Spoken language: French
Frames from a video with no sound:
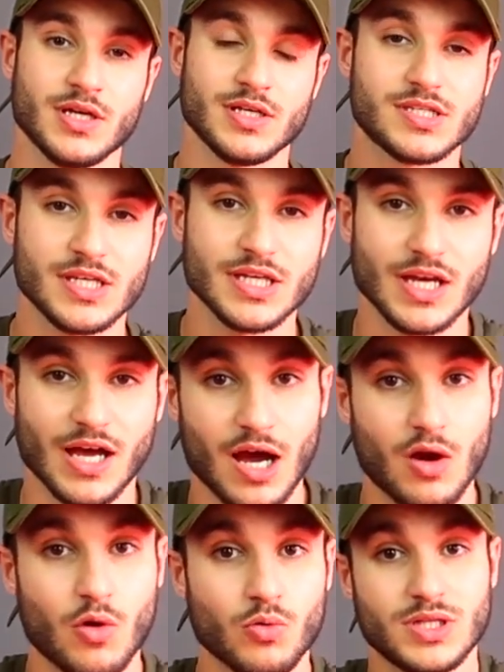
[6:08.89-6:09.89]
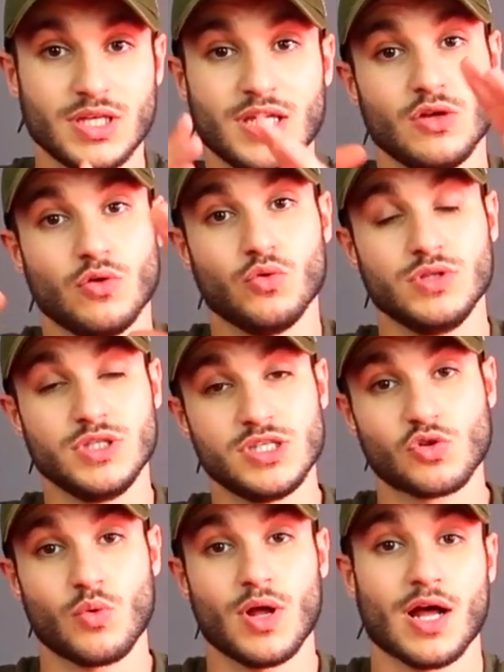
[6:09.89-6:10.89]
c'est raconter une
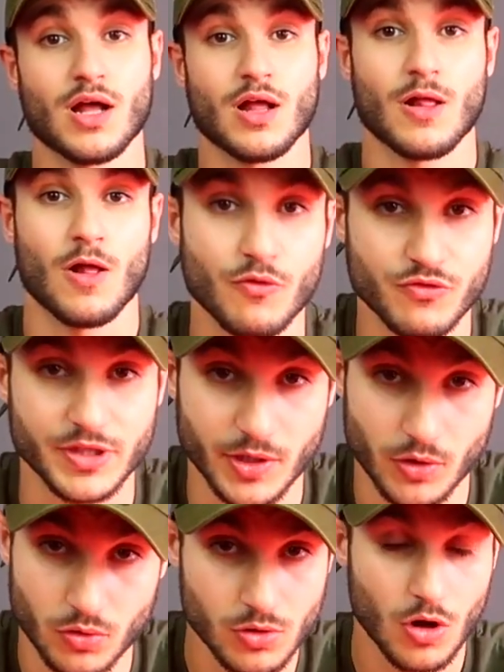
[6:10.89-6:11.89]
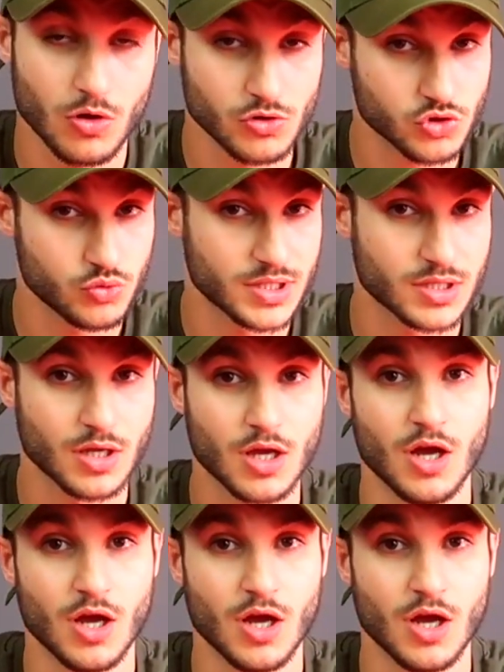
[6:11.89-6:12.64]
histoire en vidéo. Ensuite,